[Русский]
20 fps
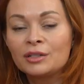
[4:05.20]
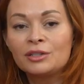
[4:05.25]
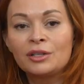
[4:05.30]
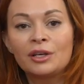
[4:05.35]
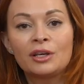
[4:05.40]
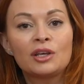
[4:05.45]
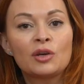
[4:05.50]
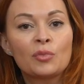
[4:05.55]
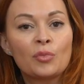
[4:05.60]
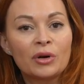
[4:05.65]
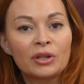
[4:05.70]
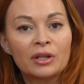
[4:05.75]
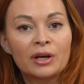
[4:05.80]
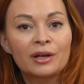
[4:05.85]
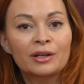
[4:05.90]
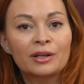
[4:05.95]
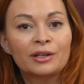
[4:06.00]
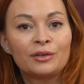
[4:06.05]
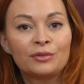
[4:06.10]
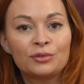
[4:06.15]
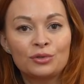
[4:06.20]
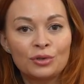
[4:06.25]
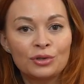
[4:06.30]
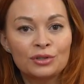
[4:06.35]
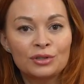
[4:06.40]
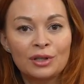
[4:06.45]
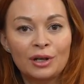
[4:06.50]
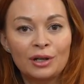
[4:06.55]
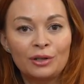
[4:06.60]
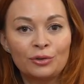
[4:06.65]
деньги, подарки и все
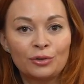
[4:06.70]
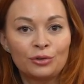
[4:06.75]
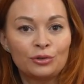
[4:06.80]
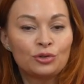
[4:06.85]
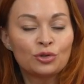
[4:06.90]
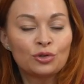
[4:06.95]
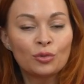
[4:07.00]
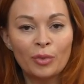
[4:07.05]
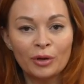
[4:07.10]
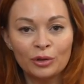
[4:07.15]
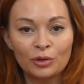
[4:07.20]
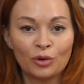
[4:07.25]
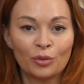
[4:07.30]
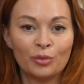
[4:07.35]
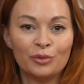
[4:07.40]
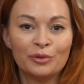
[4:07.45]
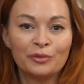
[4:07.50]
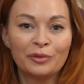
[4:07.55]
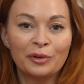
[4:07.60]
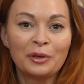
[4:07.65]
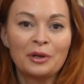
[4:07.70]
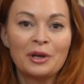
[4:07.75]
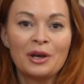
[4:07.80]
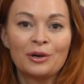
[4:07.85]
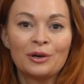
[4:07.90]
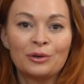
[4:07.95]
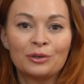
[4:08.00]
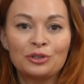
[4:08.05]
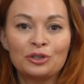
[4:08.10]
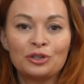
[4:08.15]
остальное. Ничего подобного.
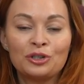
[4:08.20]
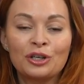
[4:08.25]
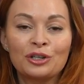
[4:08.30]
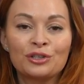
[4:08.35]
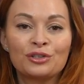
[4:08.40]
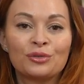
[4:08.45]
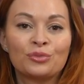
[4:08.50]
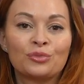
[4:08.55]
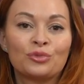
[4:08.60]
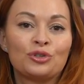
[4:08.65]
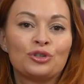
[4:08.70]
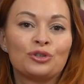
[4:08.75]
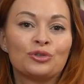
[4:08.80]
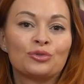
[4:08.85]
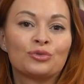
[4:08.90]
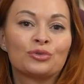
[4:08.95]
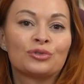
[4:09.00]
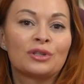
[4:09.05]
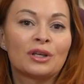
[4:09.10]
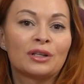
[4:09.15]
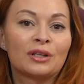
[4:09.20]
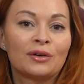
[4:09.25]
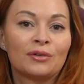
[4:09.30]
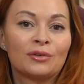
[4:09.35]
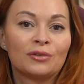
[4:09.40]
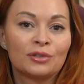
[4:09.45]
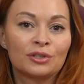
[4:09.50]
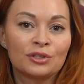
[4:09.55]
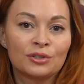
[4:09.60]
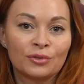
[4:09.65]
Очень часто мужчина
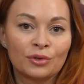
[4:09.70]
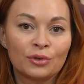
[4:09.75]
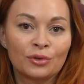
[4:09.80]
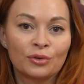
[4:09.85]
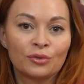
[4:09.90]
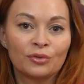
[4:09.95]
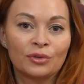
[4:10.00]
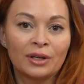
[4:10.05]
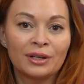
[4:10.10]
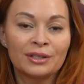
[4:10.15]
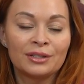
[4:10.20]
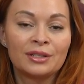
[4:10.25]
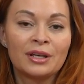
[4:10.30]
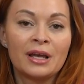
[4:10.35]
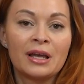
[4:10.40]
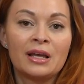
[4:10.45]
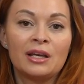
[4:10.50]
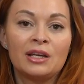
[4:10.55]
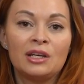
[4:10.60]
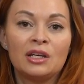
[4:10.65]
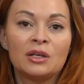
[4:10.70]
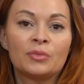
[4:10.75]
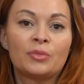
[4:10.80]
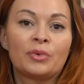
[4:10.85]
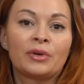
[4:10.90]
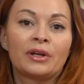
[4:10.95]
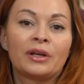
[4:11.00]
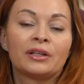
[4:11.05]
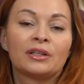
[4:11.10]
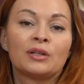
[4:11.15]
устанавливает свою власть и
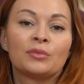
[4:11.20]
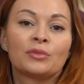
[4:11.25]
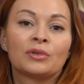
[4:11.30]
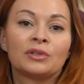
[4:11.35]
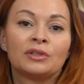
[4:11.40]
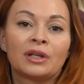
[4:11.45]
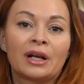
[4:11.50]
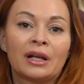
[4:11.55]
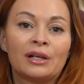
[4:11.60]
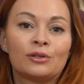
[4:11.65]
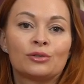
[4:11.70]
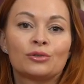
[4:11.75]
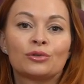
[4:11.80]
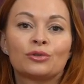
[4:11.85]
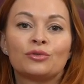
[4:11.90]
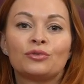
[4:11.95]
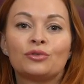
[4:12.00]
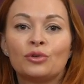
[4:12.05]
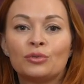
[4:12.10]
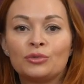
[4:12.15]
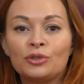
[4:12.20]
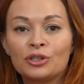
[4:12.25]
при этом контролирует в том